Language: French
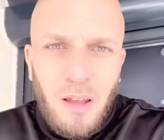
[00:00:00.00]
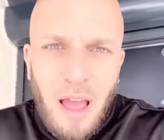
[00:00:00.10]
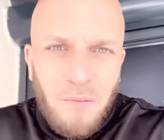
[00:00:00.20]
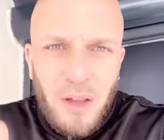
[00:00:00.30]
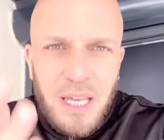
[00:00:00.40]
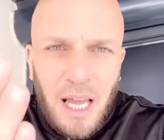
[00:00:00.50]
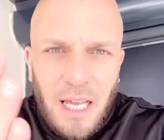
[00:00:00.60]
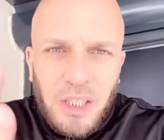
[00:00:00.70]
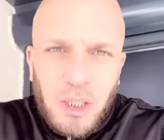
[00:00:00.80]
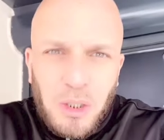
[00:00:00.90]
Avant, il
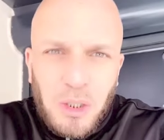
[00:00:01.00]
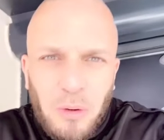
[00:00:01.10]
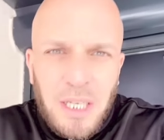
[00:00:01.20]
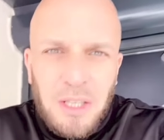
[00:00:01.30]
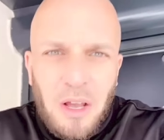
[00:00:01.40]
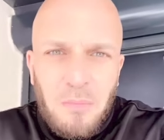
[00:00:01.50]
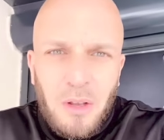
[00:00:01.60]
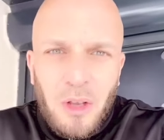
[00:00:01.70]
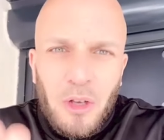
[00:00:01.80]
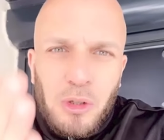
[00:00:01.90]
crachait sur les hommes,
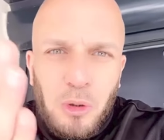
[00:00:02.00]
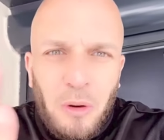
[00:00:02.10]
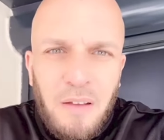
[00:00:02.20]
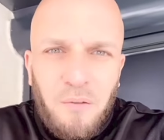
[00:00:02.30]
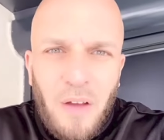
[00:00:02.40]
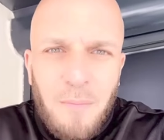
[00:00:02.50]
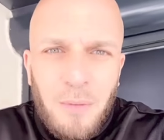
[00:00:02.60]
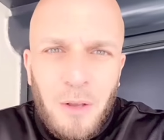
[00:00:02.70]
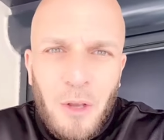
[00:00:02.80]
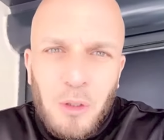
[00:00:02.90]
sur les
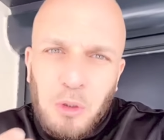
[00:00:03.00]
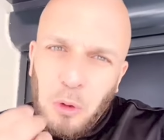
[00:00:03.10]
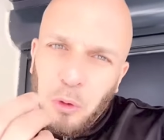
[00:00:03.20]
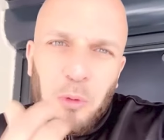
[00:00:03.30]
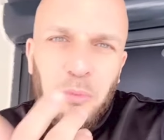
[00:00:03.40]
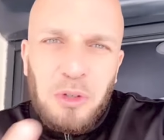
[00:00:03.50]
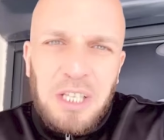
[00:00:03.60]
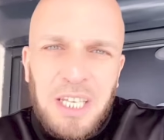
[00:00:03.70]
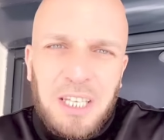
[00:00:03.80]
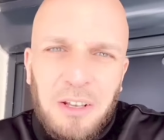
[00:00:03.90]
femmes, sur nos
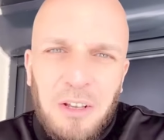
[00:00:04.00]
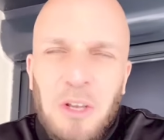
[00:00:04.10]
musiques,